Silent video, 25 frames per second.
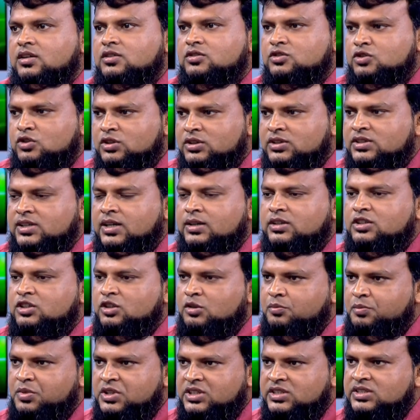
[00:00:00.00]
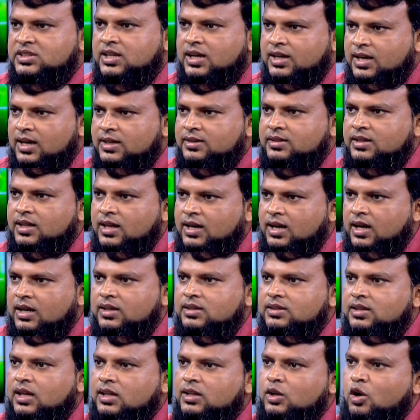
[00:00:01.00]
যদি সে যদি বিশটা গাছ লাগায়
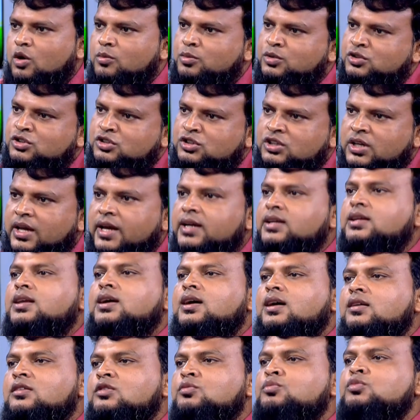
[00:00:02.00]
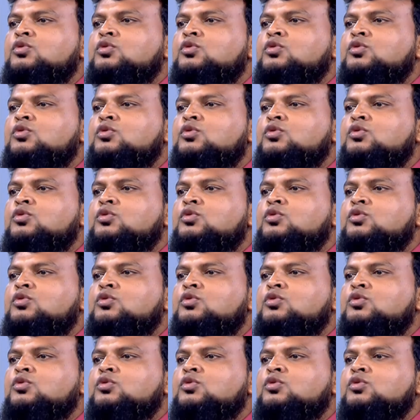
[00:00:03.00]
তাহলে অবশ্যই একটা গাছ